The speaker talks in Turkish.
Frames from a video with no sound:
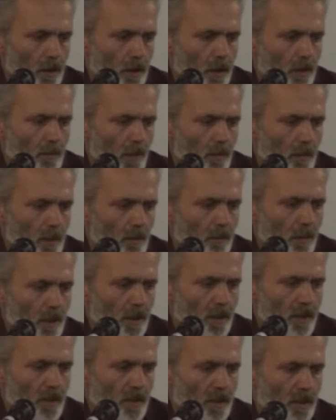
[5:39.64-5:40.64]
İmam Rabbani
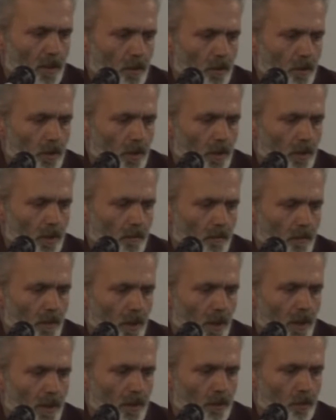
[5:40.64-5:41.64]
Hazretleri diyor ki
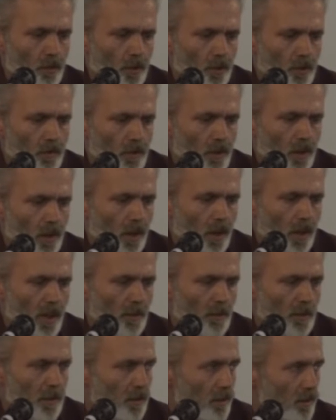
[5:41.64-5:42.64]
hayır diyor.
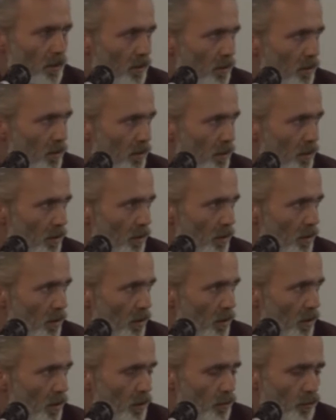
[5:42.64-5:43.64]
Alemin
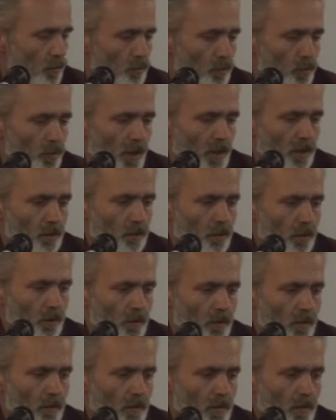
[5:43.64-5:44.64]
mümkünat diyor.
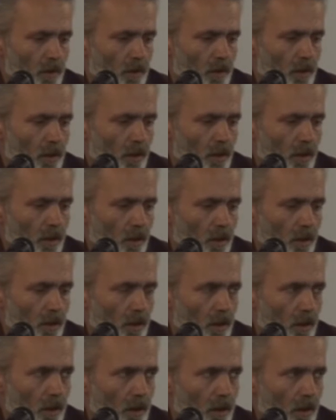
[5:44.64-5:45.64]

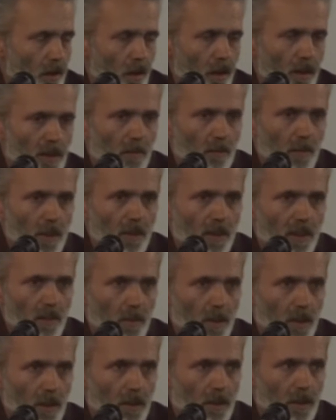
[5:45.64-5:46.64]
Ademlerden
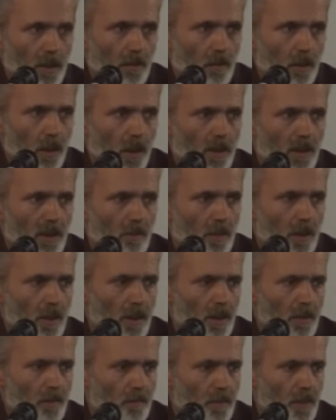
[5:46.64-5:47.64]
ibarettir.
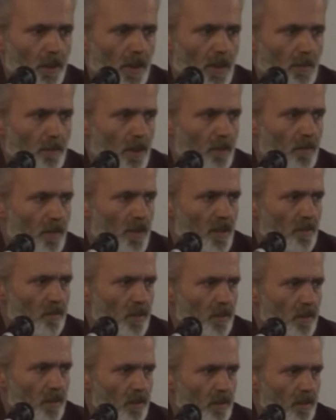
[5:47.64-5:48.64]
Ademlere esma ve
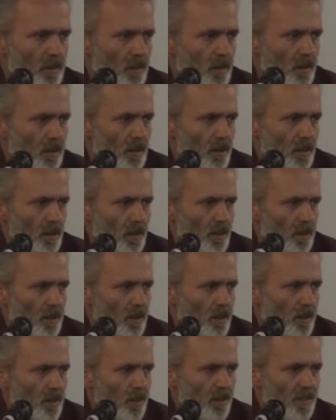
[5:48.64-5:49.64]
sıfatın
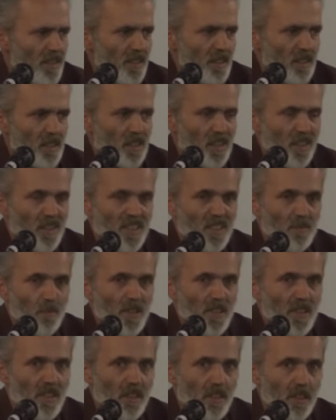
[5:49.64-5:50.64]

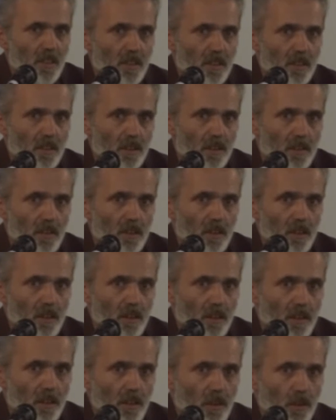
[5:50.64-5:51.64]
yansıması
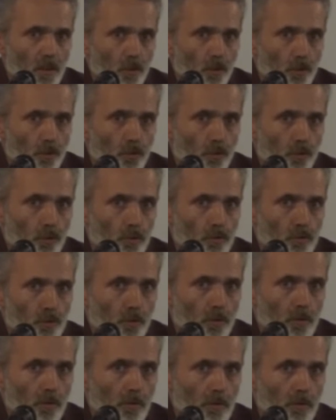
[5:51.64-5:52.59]
sonucu